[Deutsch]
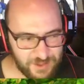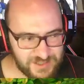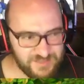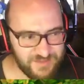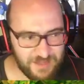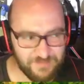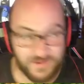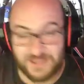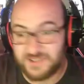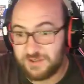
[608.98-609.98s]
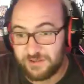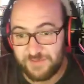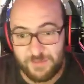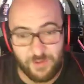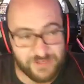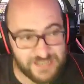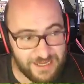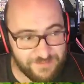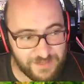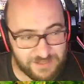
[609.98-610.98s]
für Gold zu farmen, falls irgendwem noch was
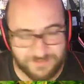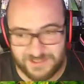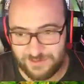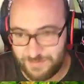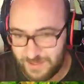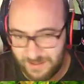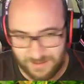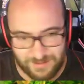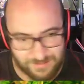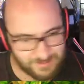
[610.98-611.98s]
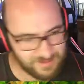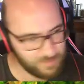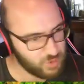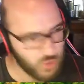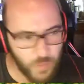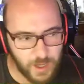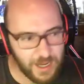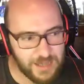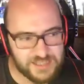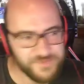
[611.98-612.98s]
einfällt, was super, äh, super duper
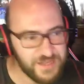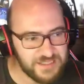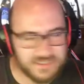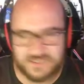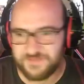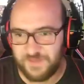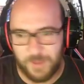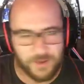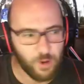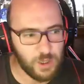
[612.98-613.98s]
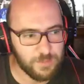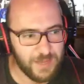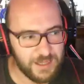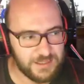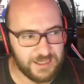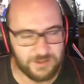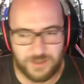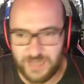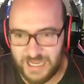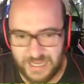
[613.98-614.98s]
geiles, fettes, wie man Gold machen kann,
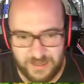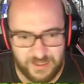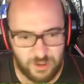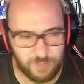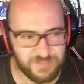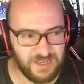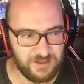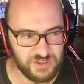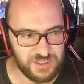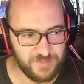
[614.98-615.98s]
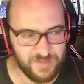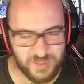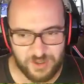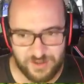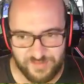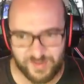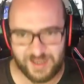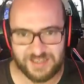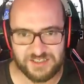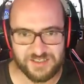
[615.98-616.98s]
könnt ihr ja gerne in die Kommentare schreiben, damit könnt ihr
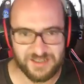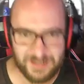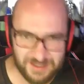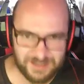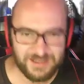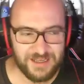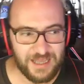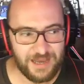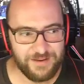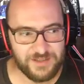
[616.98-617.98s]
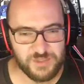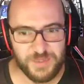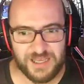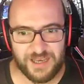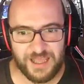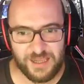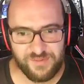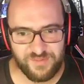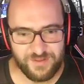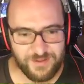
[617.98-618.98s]
vielleicht anderen Spielern
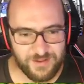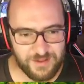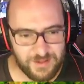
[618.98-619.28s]
helfen